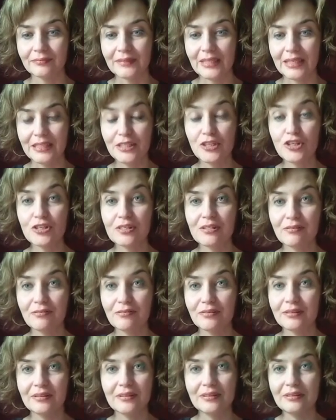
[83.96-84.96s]

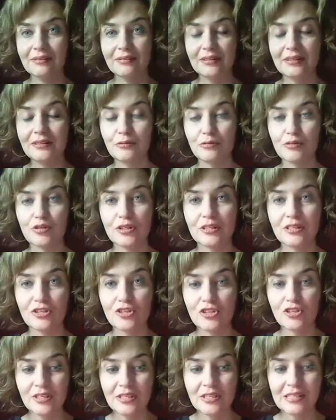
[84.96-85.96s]
количество их уже не
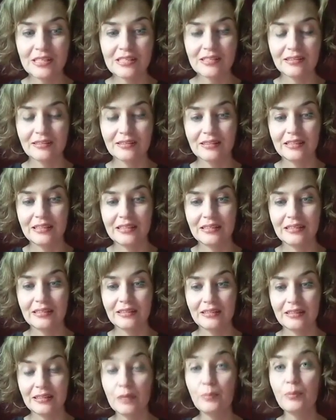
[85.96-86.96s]
счесть.
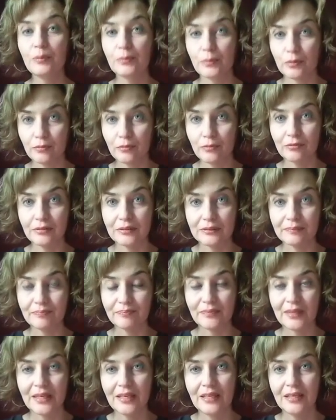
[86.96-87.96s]
Я попробовала.
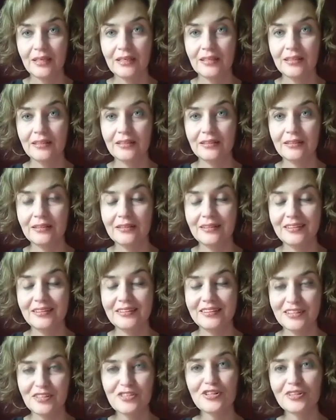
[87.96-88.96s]
И
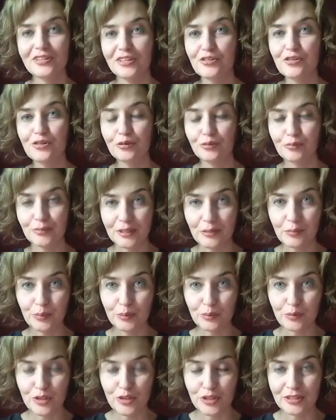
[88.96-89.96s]
я считаю, что у меня
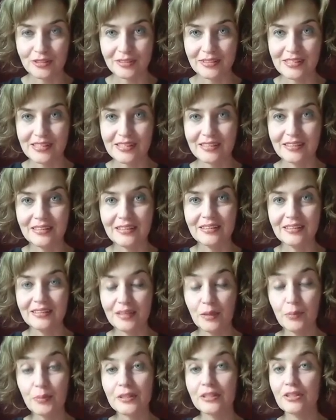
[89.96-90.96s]
получилось. И
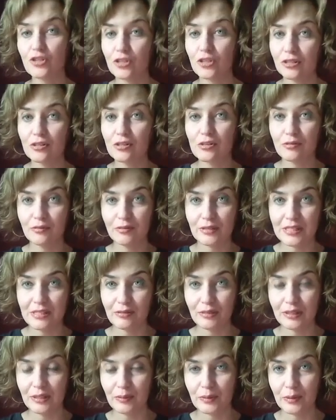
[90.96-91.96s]
я продолжаю развиваться
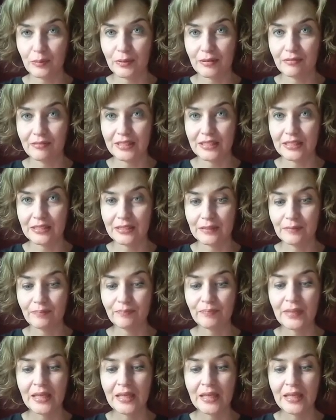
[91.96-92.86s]
в этом направлении.